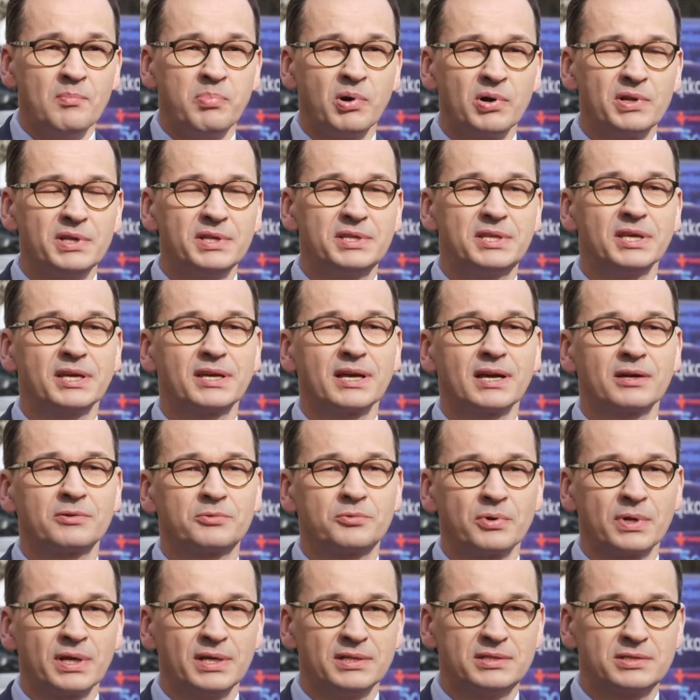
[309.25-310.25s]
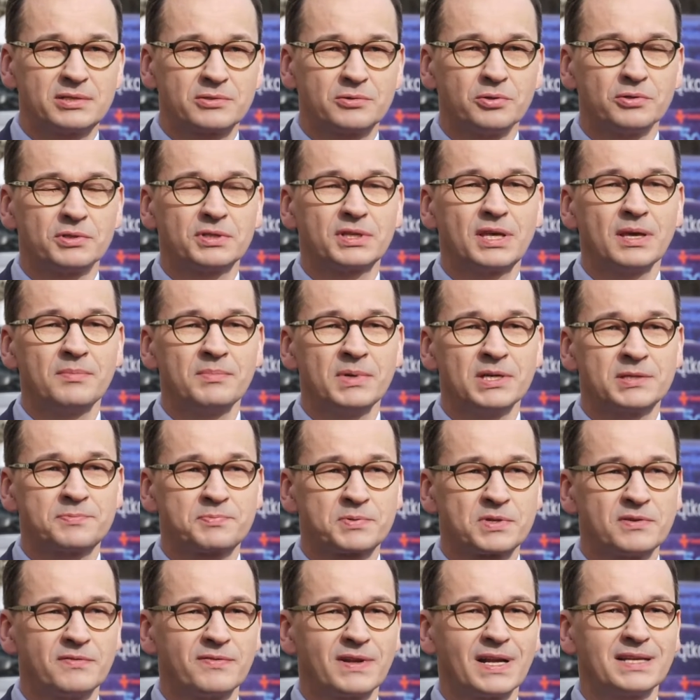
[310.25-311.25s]
Polityka, której skutkiem jest
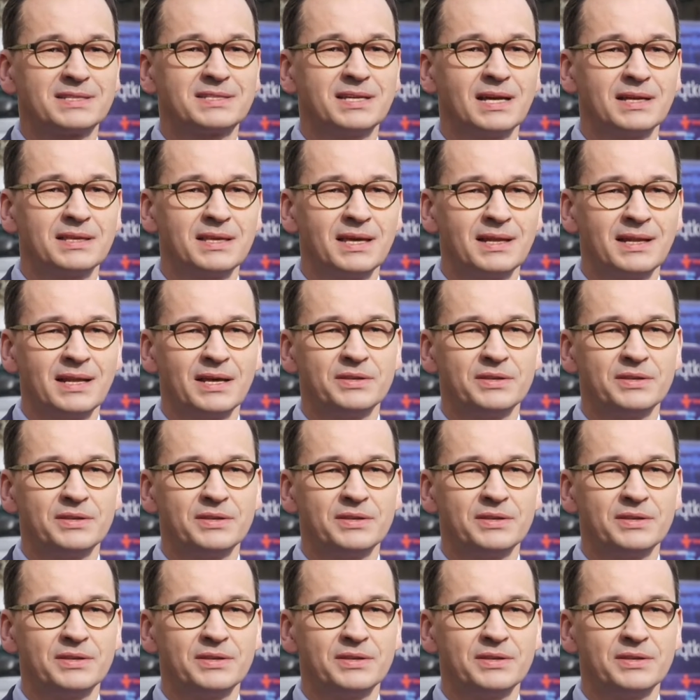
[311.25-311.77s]
przywracanie